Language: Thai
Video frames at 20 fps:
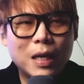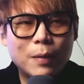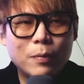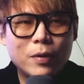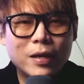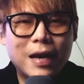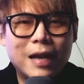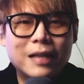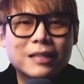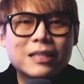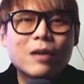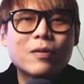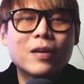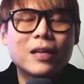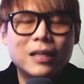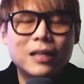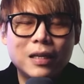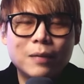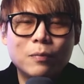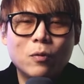ใช้บริการเจ้าไห
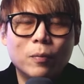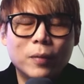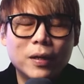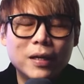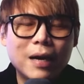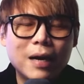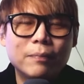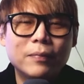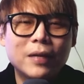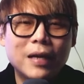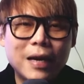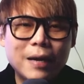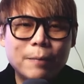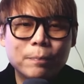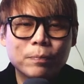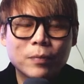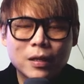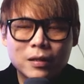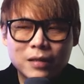นดี ผมแนะนำนะฮะ